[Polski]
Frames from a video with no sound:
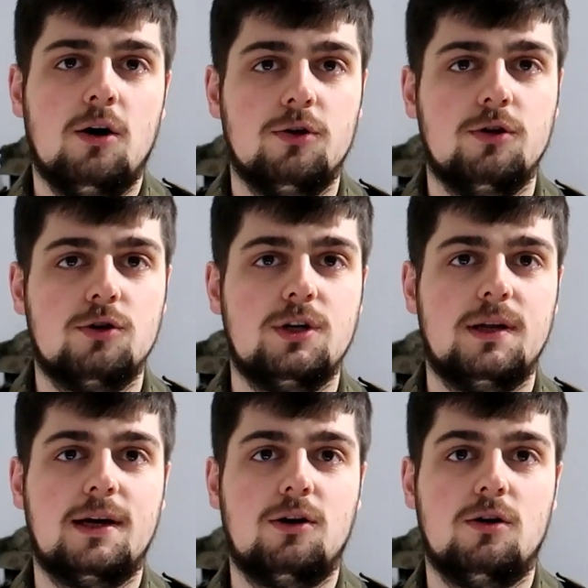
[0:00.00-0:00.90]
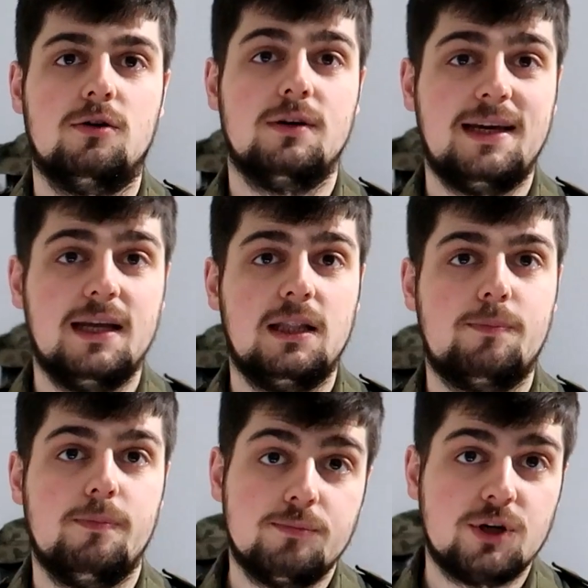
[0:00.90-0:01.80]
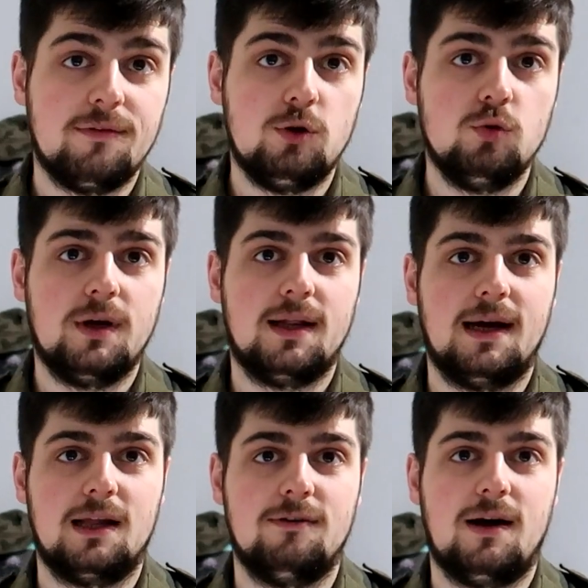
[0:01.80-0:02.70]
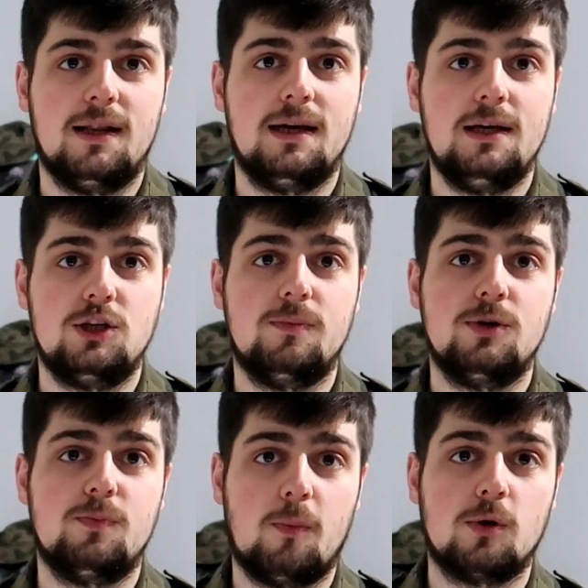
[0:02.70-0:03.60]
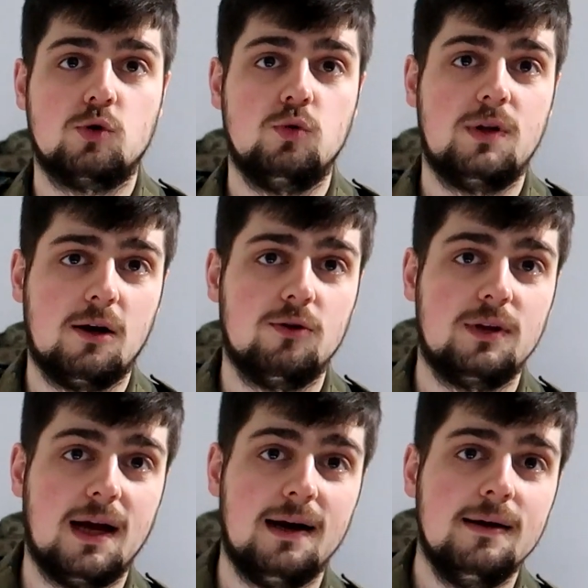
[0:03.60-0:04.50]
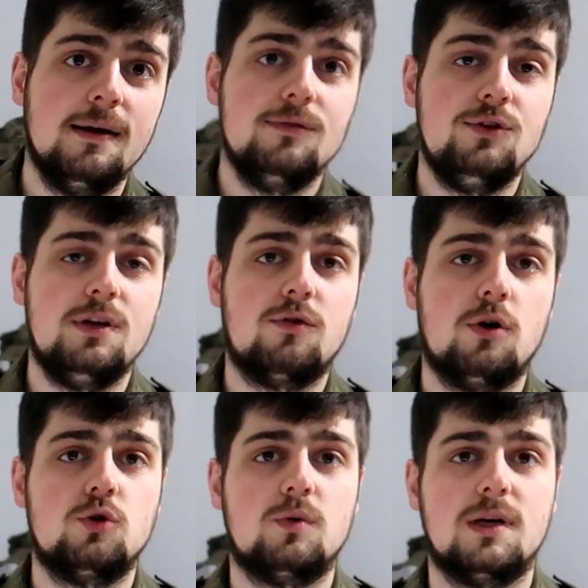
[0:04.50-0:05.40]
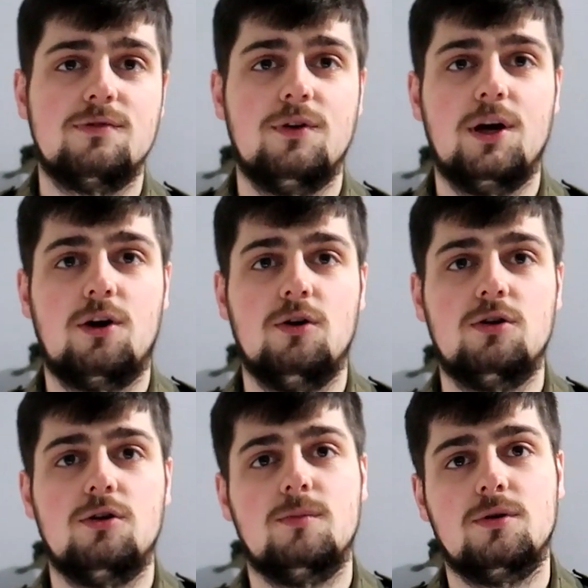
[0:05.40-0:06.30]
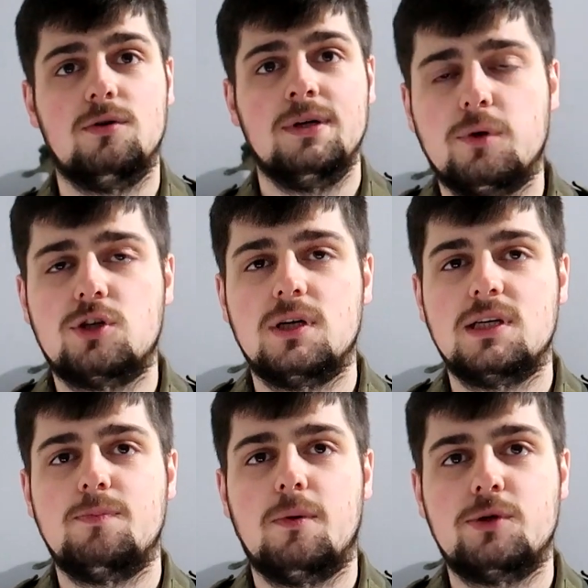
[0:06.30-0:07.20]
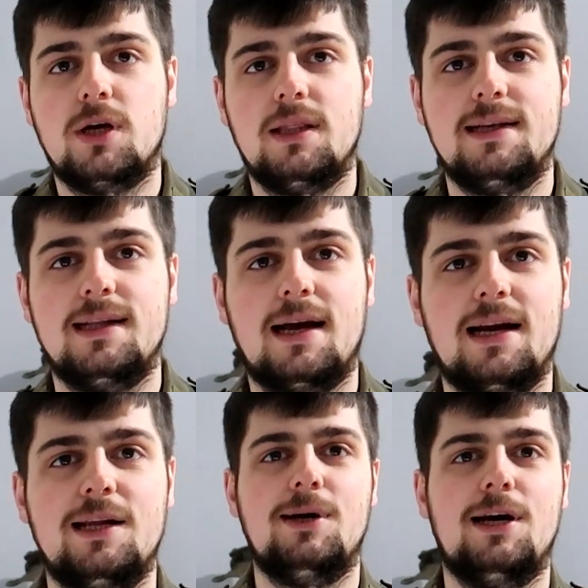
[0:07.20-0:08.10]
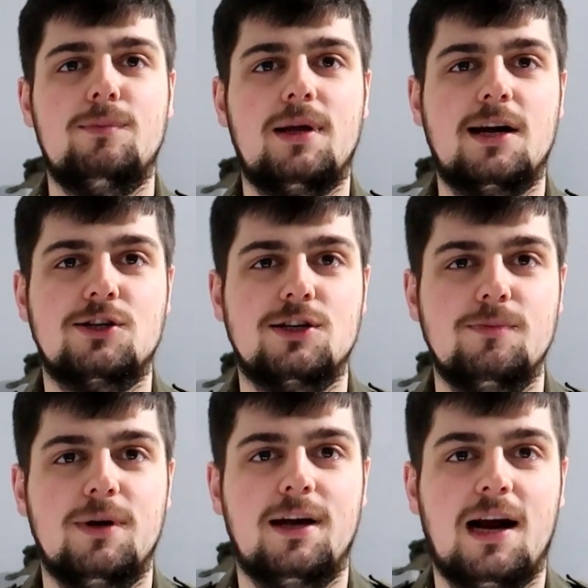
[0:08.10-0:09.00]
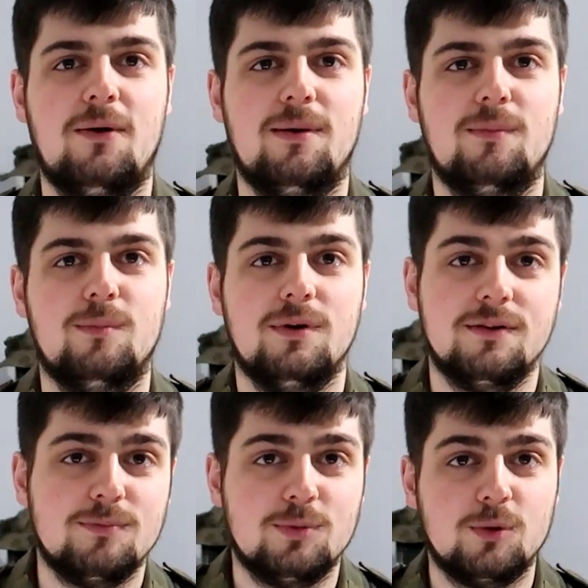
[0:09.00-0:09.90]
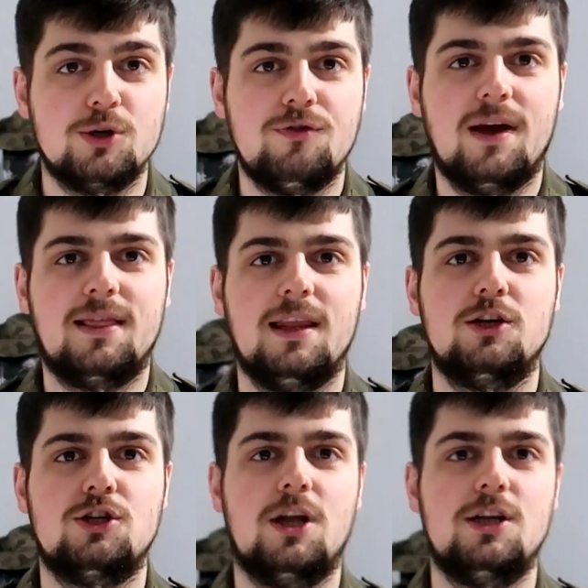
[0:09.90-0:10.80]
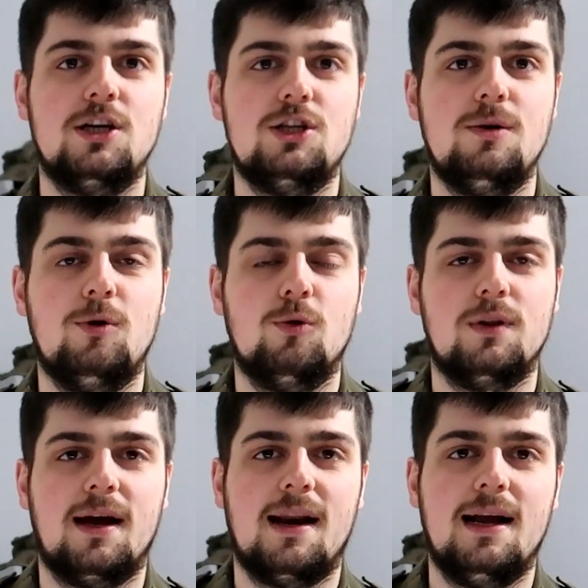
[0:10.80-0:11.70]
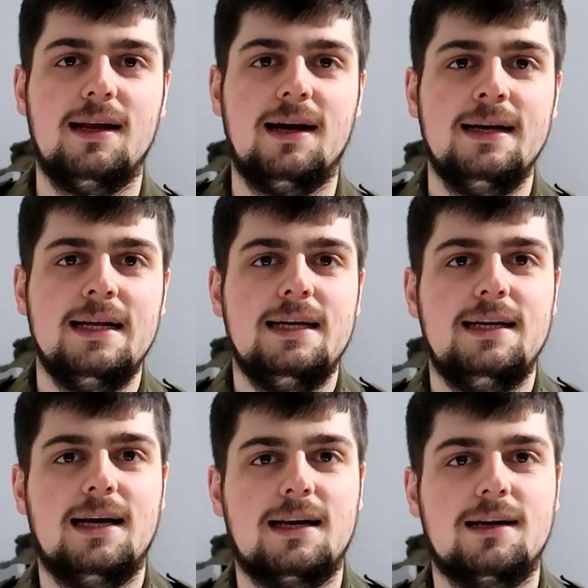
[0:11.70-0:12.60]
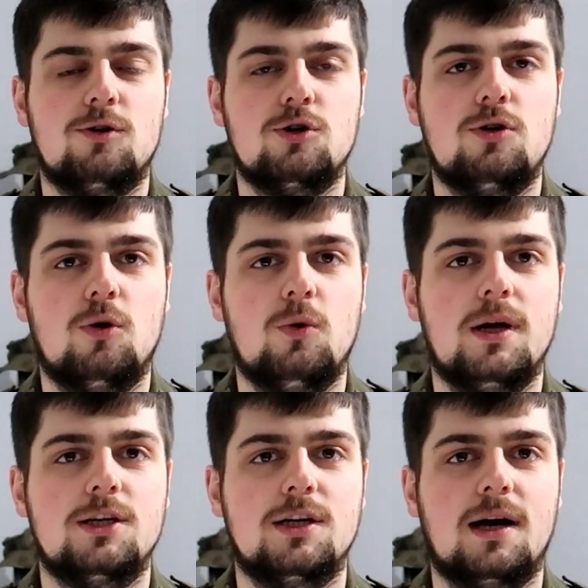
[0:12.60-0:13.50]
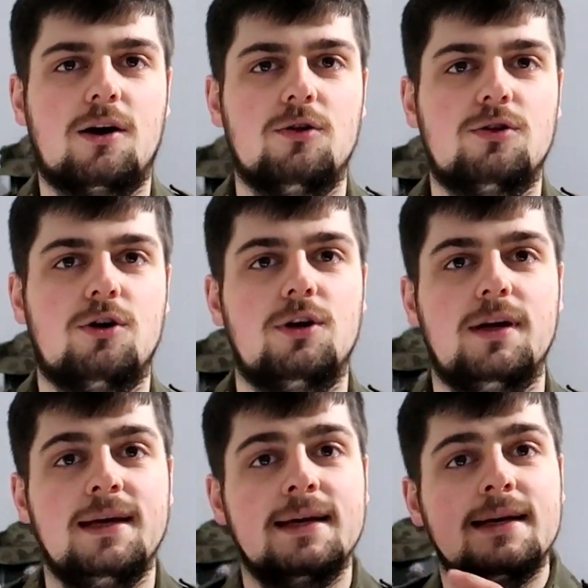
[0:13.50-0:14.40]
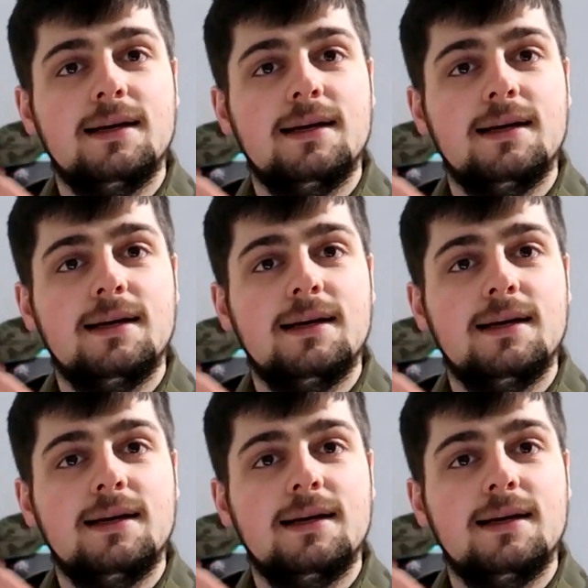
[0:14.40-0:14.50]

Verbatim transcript: odnośnie tego, kiedy przewiduje nagrywanie i żebyś po prostu tego dnia nie wchodził na swoje konto, bo podczas poprzednich nagrań miałem tak, że sobie grałem, było świetnie, 40 minut nagrania i nagle ktoś loguje się na konto i